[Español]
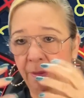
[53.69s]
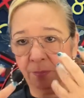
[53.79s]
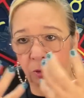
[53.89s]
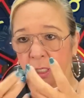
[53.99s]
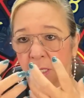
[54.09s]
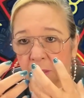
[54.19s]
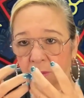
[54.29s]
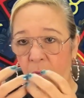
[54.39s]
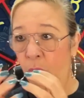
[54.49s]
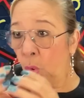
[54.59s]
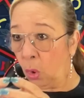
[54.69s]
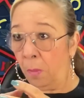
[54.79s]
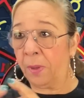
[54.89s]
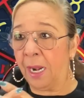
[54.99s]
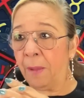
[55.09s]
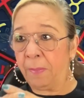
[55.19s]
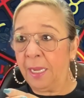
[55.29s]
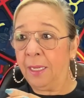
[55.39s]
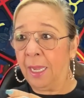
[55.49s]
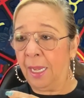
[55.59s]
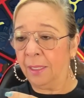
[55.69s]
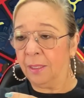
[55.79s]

Porque tú compras la penca,